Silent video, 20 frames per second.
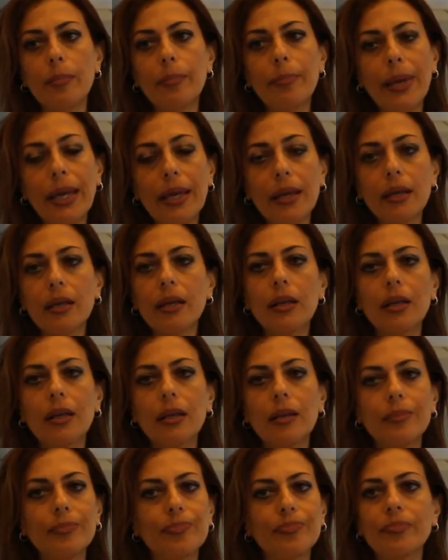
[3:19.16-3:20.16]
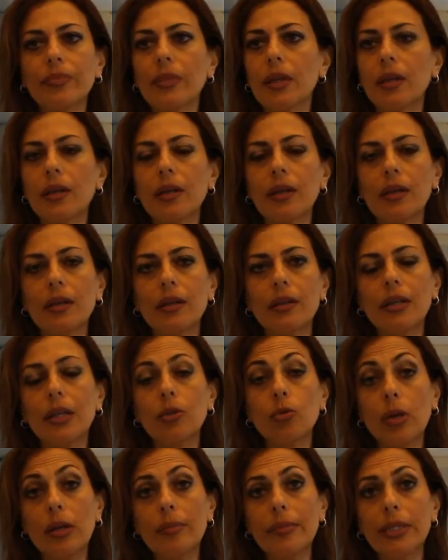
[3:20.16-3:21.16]
per, uh,
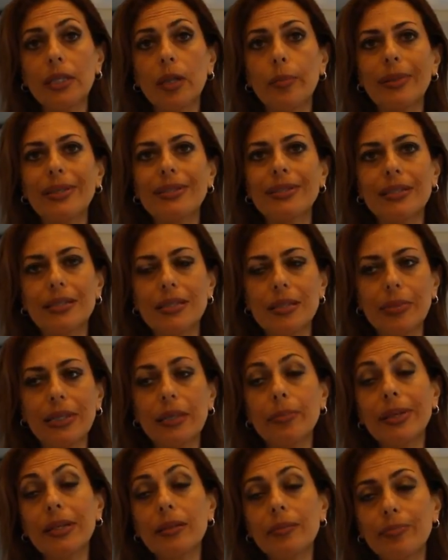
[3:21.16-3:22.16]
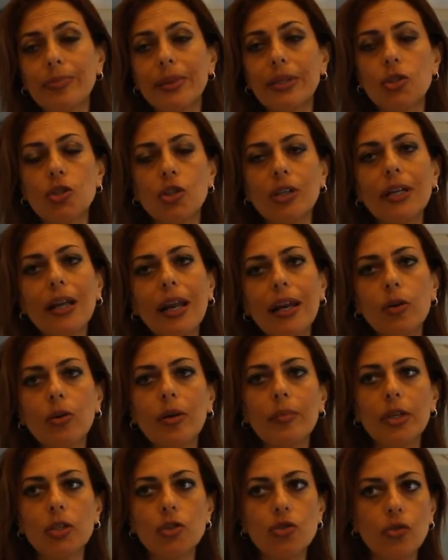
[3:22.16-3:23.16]
naturalmente per, per, per generare
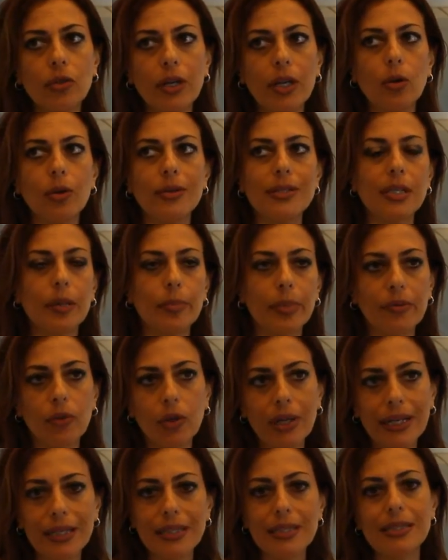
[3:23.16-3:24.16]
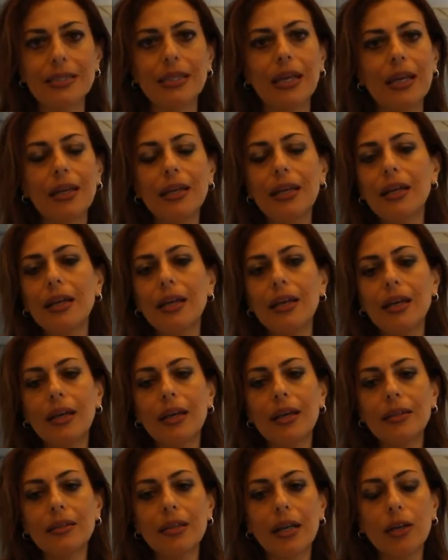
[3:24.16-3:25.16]
una maggiore consapevolezza
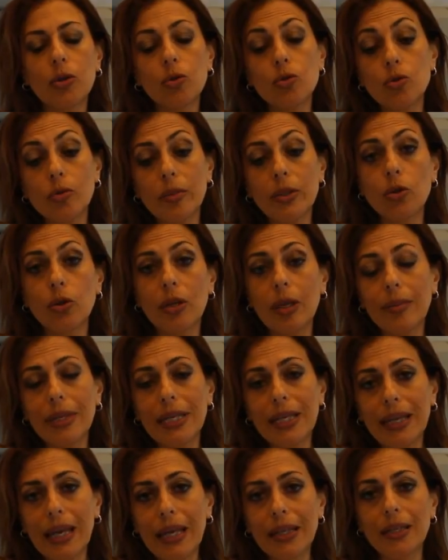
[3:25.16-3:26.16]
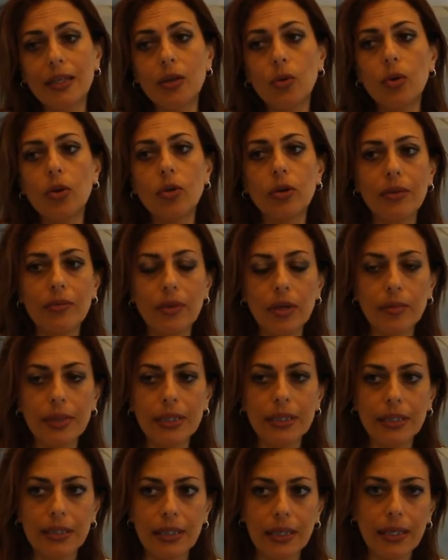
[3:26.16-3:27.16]
eh, tra i consumatori americani di quello che è
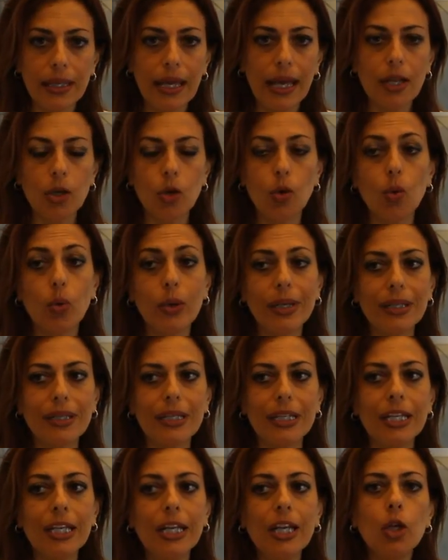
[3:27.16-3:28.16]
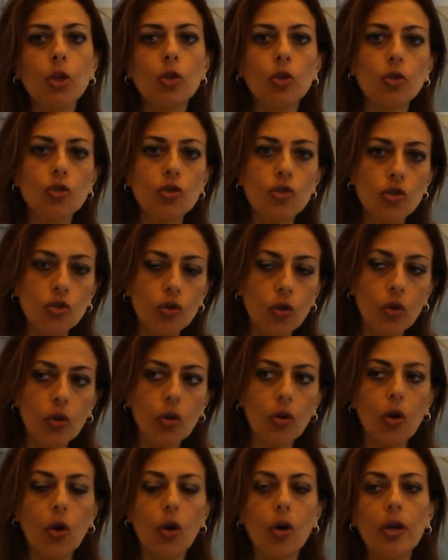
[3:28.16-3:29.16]
veramente italiano, quindi non
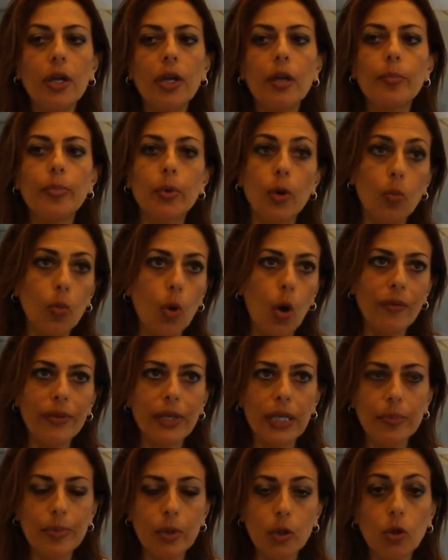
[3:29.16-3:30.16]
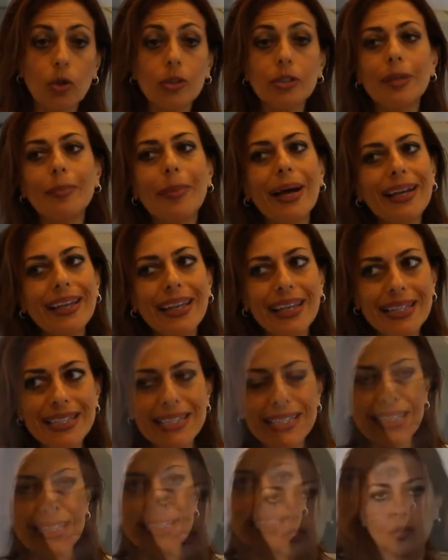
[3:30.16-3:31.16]
solo promuovere i prodotti ma anche
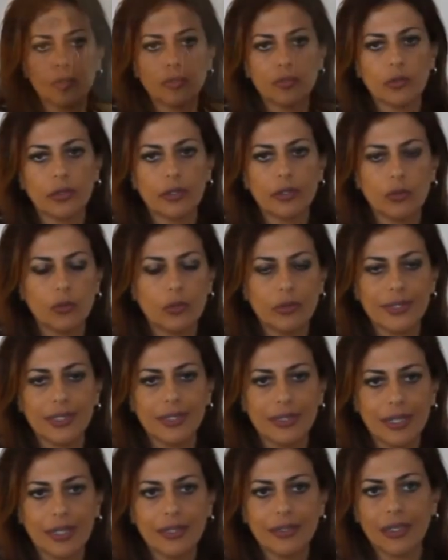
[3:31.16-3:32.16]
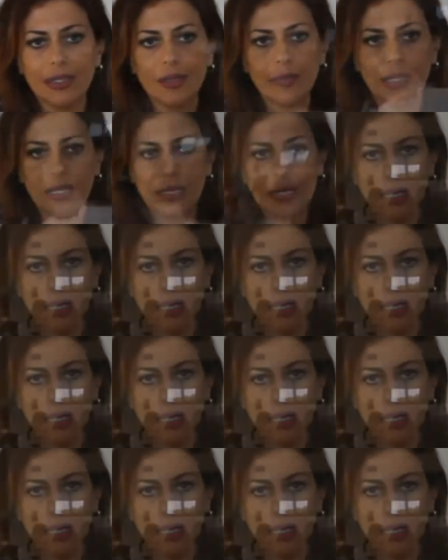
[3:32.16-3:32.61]
insegnare magari a usare quei